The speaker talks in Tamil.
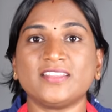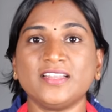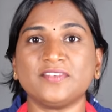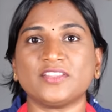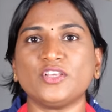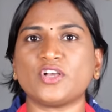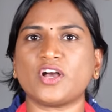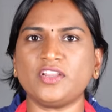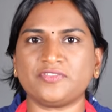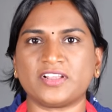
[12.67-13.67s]
இதில் வந்து
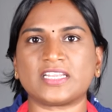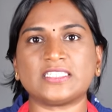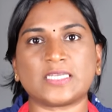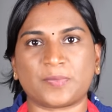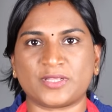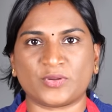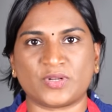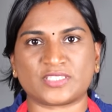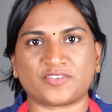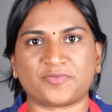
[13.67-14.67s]
காலிஃப்ளவரை
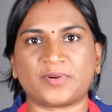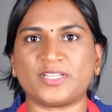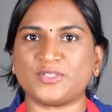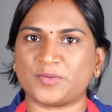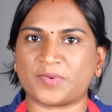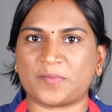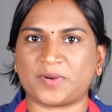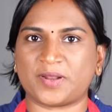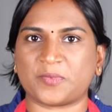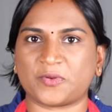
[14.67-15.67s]
சப்பாத்திக்குள்ளே ஸ்டஃப் பண்ணி சூப்பராக
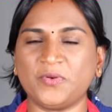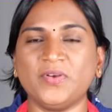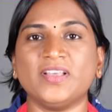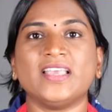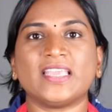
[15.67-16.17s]
பண்ண போகிறோம்